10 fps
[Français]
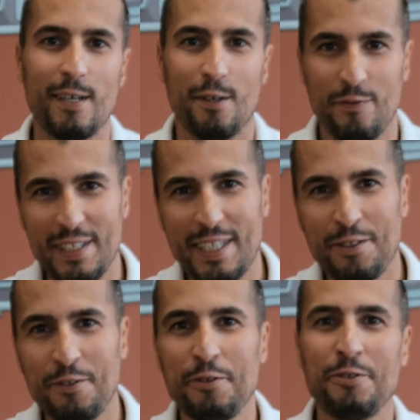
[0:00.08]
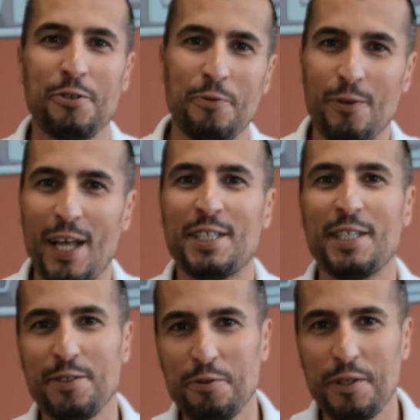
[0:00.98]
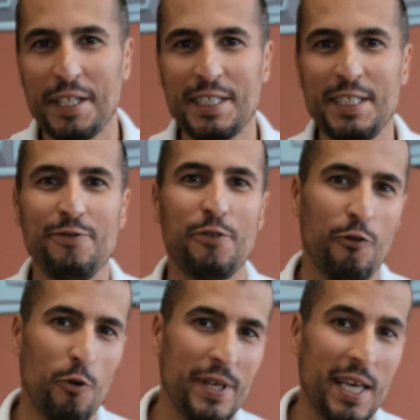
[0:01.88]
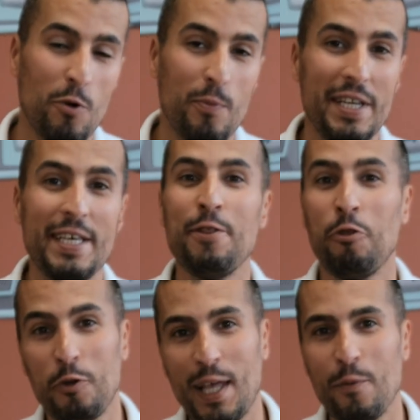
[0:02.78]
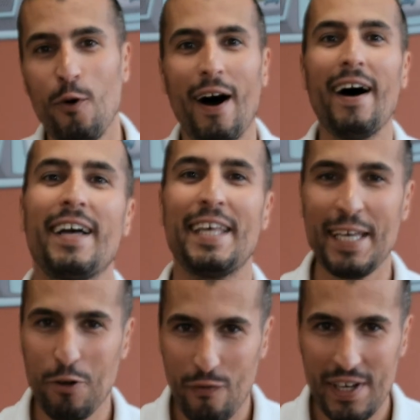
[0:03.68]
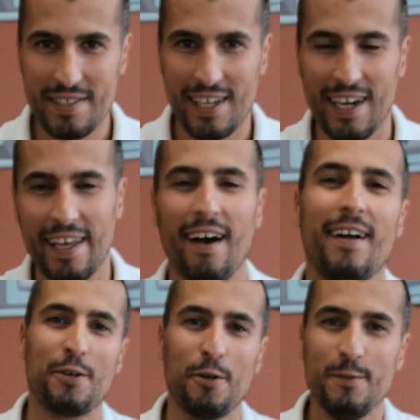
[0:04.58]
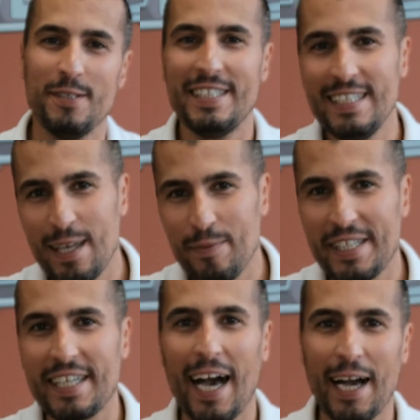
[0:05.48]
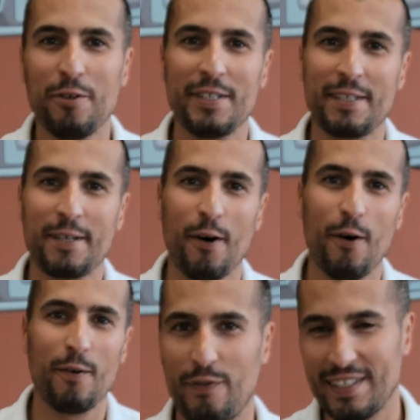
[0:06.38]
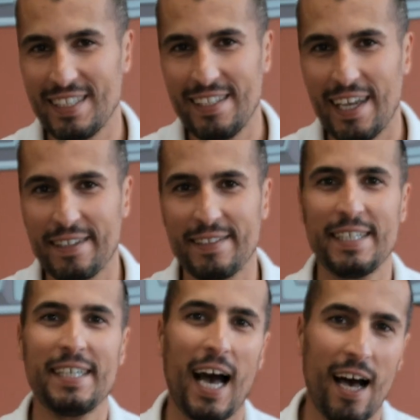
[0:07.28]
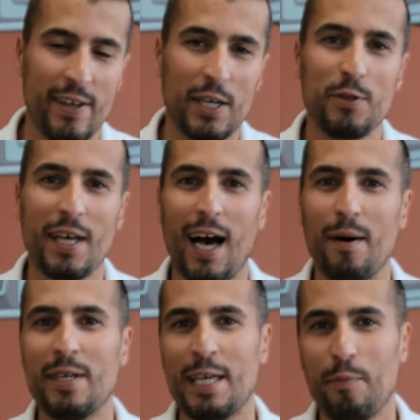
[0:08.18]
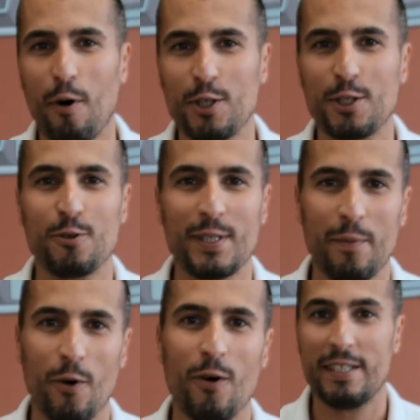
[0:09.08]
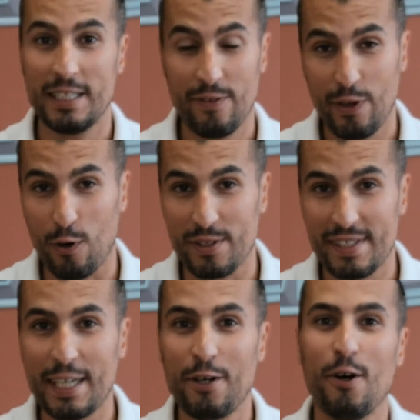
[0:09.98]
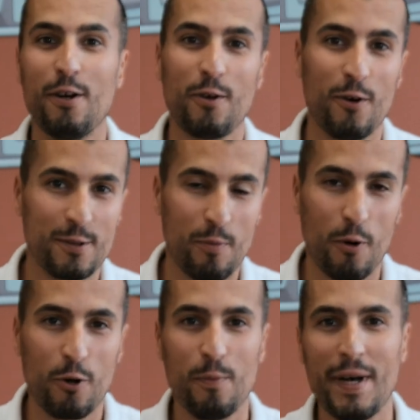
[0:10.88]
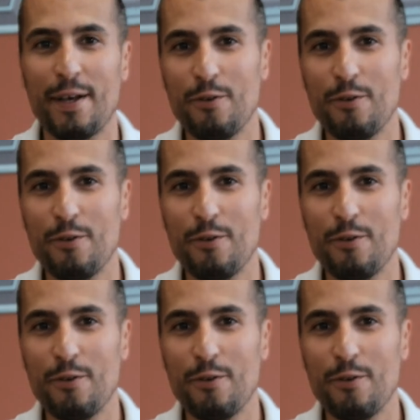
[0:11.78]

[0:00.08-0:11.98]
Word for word: Visitenco s'occupe de la gestion locative de vos biens immobiliers, notamment à Hérouville-Saint-Clair, commune dynamique à côté de Caen, facile d'accès avec le tram et proche notamment des différentes écoles, transports en commun,